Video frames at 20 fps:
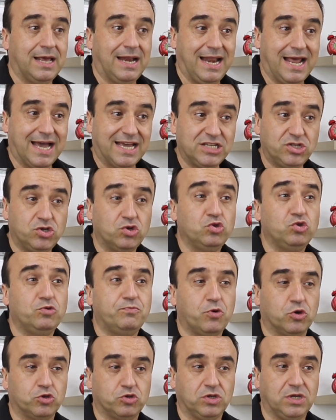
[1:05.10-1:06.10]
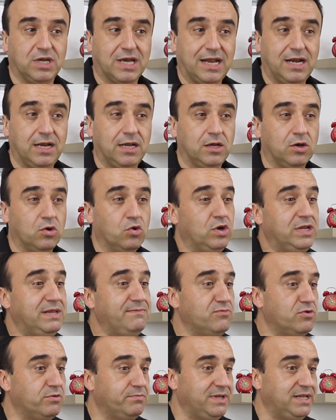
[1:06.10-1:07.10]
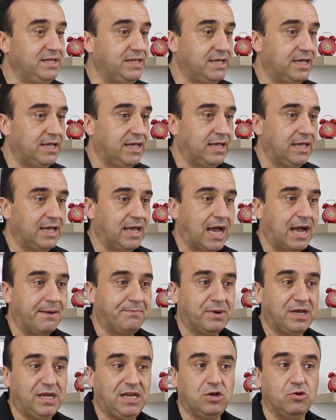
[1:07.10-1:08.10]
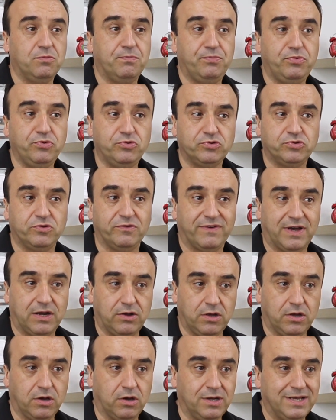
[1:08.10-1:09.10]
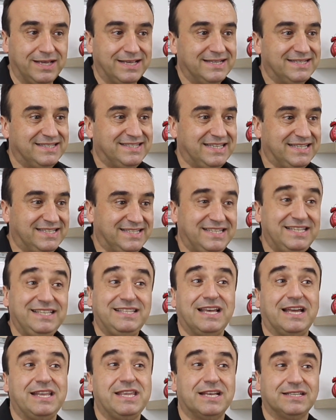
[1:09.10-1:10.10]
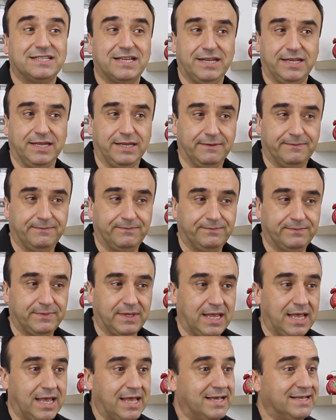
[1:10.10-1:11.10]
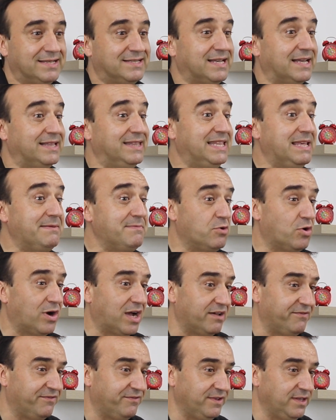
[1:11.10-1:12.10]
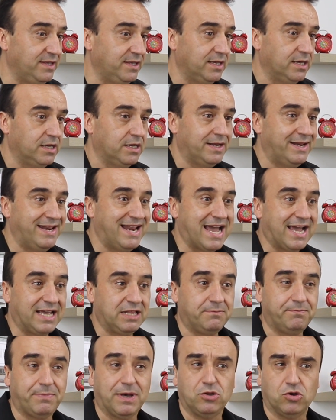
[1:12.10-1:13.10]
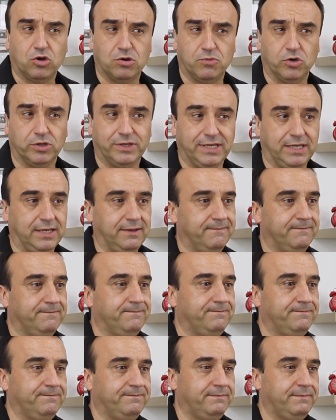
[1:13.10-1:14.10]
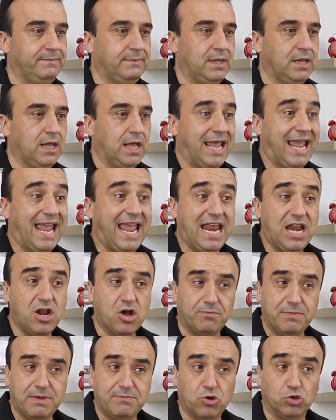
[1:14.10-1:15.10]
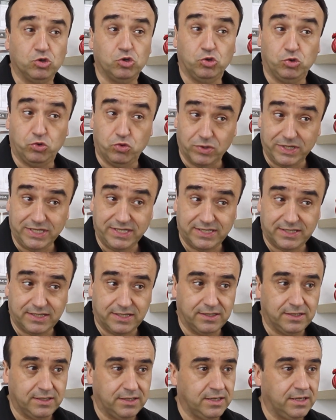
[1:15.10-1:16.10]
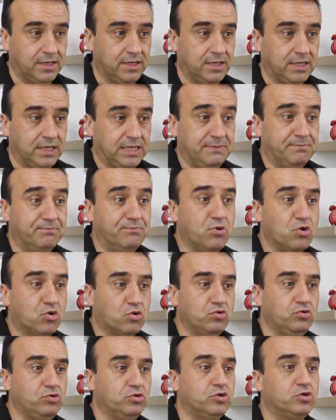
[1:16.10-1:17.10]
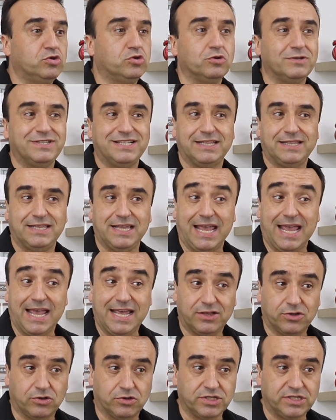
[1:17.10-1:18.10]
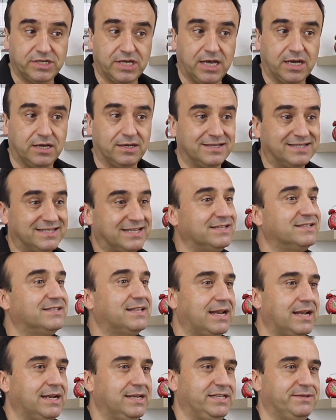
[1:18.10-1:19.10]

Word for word: La région du Portugal où l'immobilier a pris le plus de valeur ces six dernières années. Sa démographie n'arrête pas d'augmenter. Énormément de touristes beaucoup de sociétés étrangères s'installent à